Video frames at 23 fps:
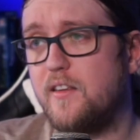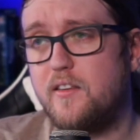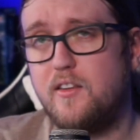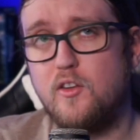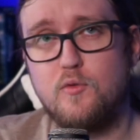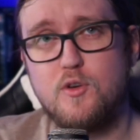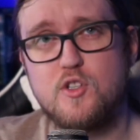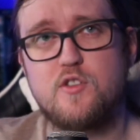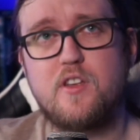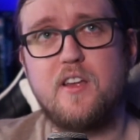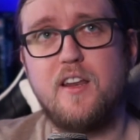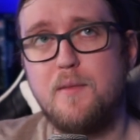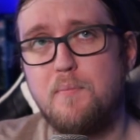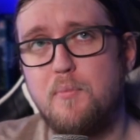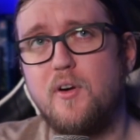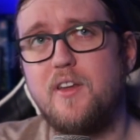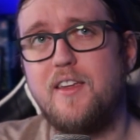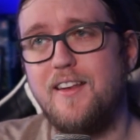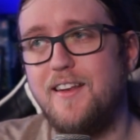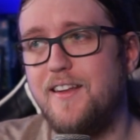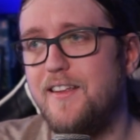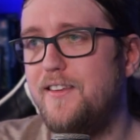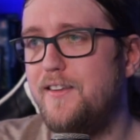Ça, c'est dommage parce qu'à
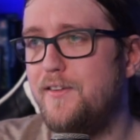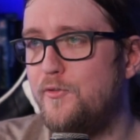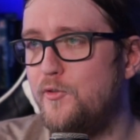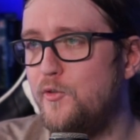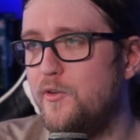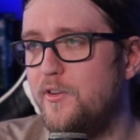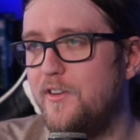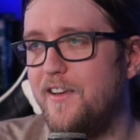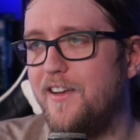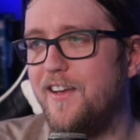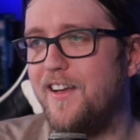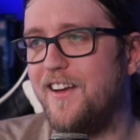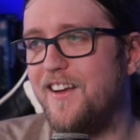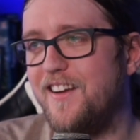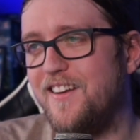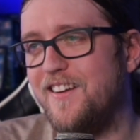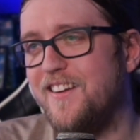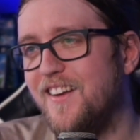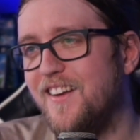l'époque, il les diffusait. Hein.